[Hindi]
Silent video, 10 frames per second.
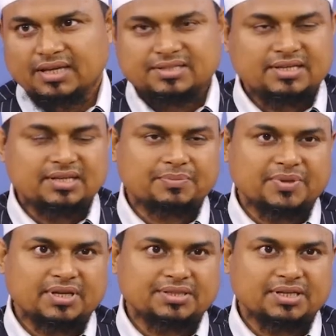इससे यह
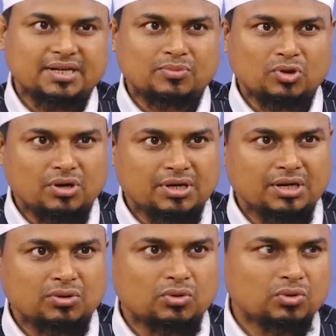पता चला मौलाना
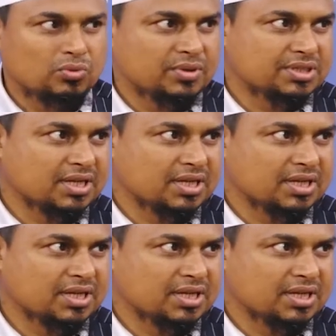लोगों को भी